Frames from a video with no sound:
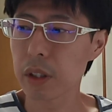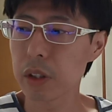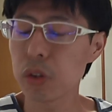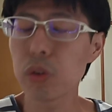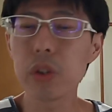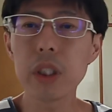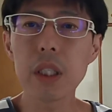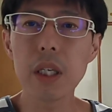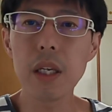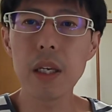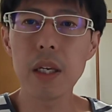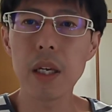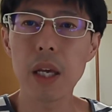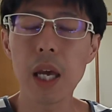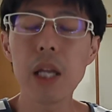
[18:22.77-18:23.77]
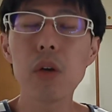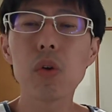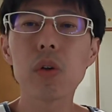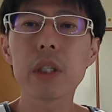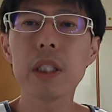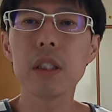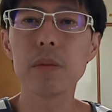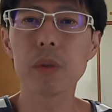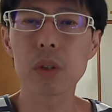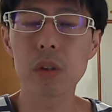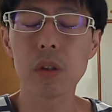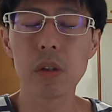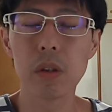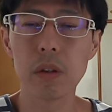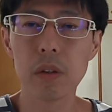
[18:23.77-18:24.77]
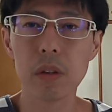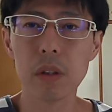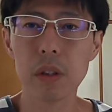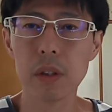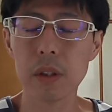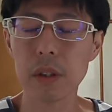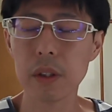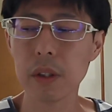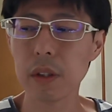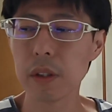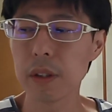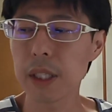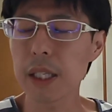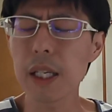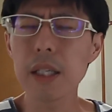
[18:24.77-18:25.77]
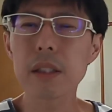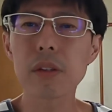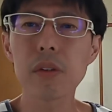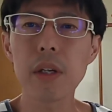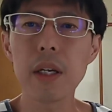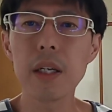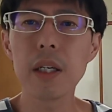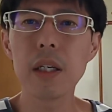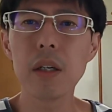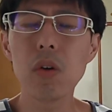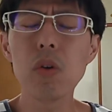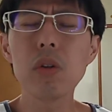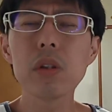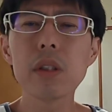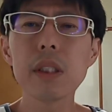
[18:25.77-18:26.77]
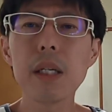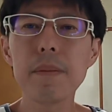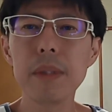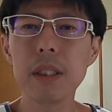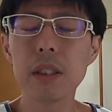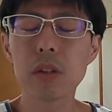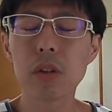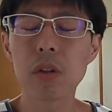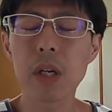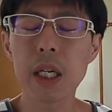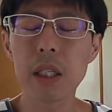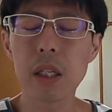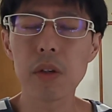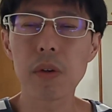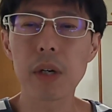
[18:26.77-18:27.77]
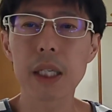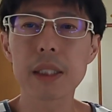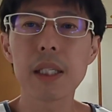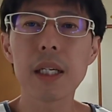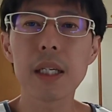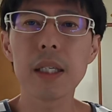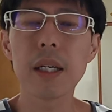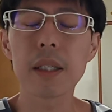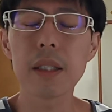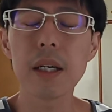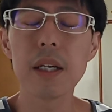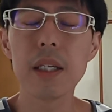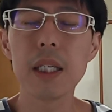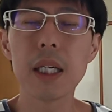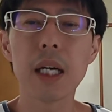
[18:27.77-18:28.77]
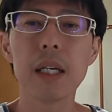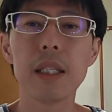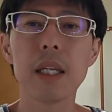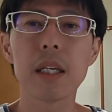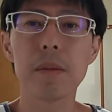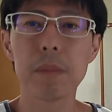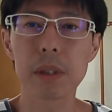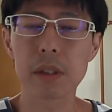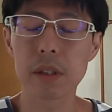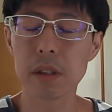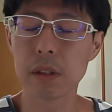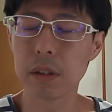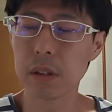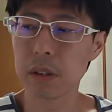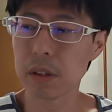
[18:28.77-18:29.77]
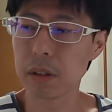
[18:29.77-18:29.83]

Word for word: 正直、辺野古基地もそう。ただ、それ、大津波に備えてのかさ上げだったら理解できます。